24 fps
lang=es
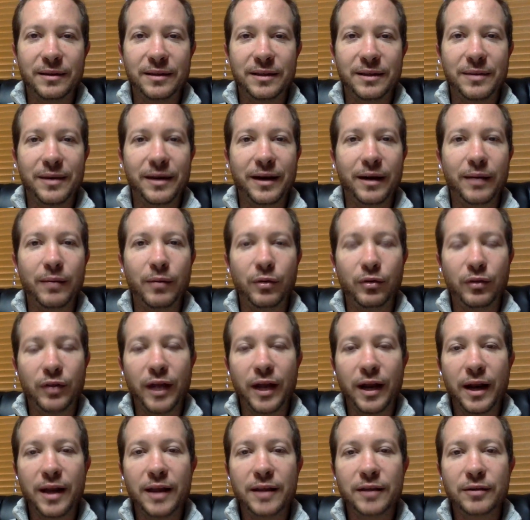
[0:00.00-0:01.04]
se va a remontar
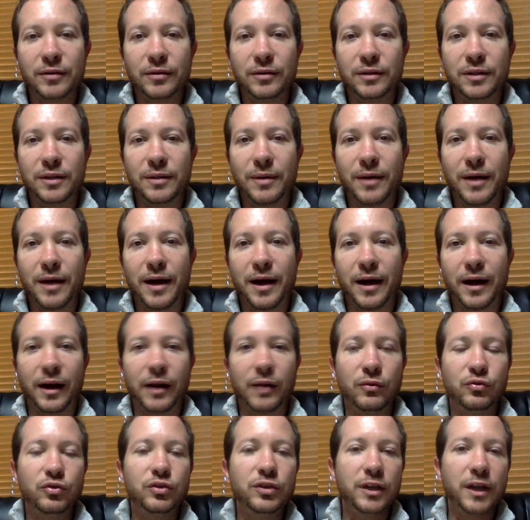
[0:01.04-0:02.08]
en esto y se va a
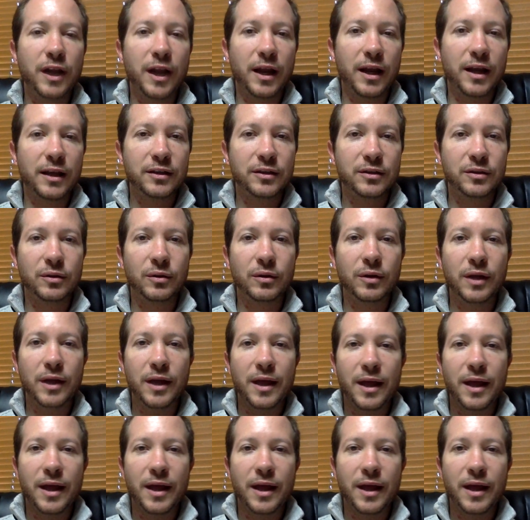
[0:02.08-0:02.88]
reducir a esto,